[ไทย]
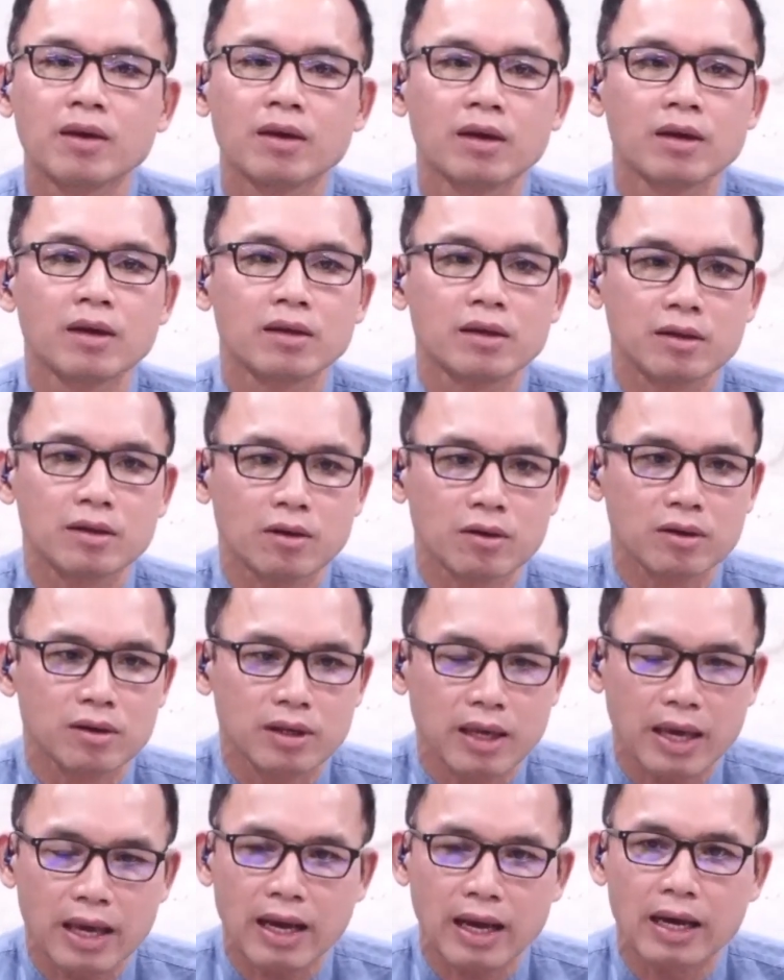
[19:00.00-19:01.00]
จะต้อง
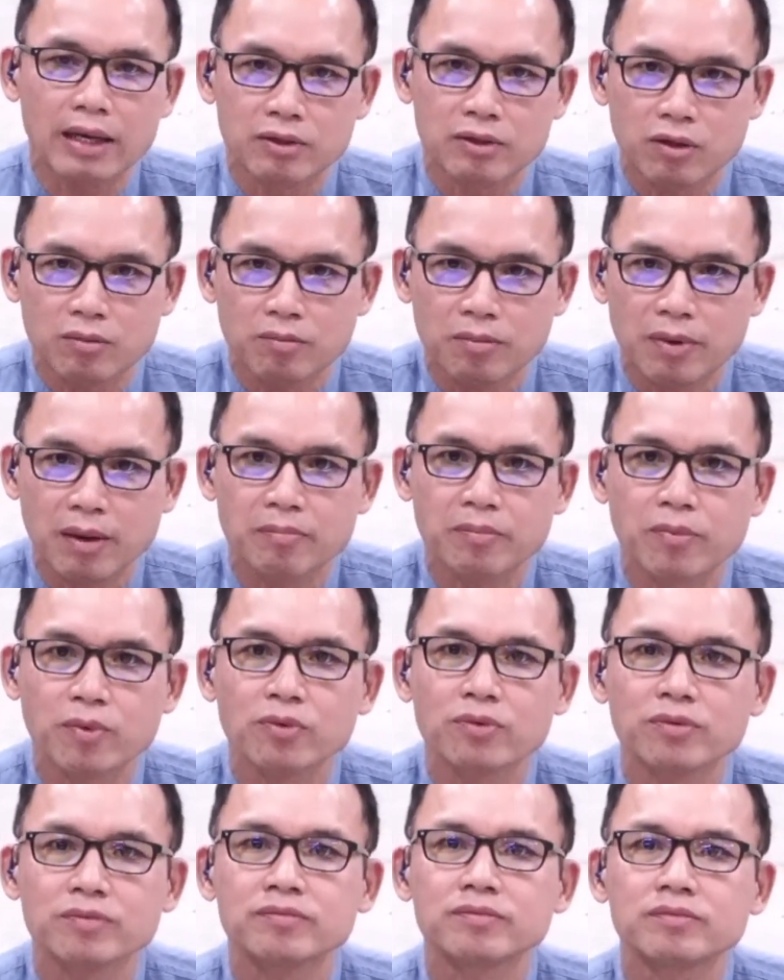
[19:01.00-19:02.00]
แก้ไขจะต้องปรับปรุง
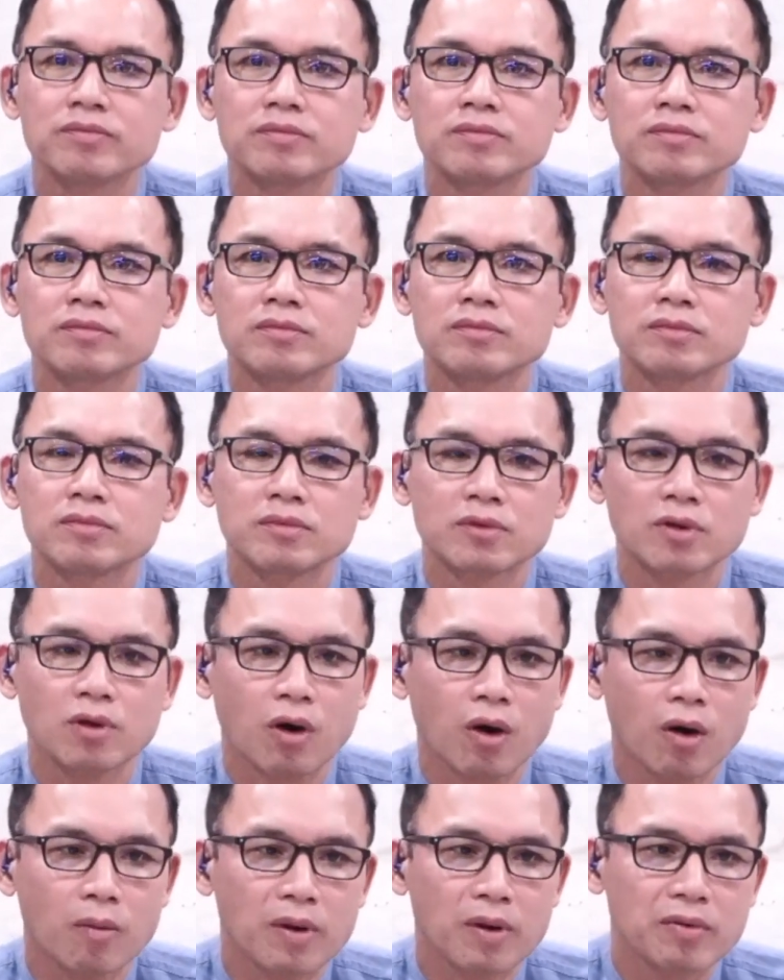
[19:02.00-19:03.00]
ขอ
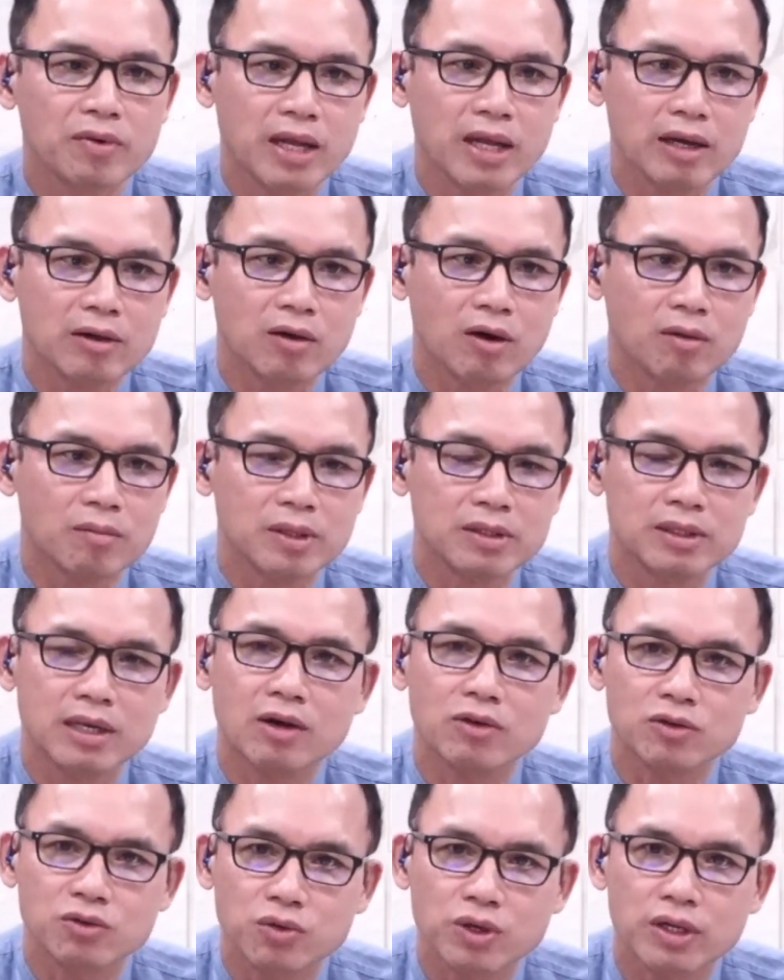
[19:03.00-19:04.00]
พระวิญญาณของพระเจ้า
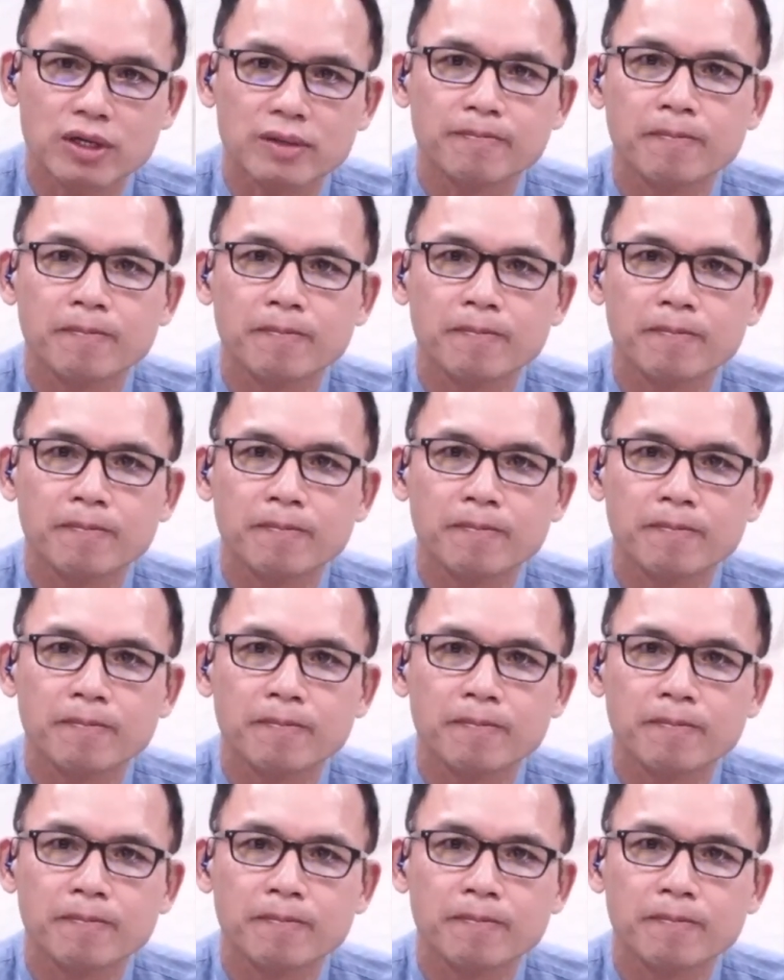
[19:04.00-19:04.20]
ช่วย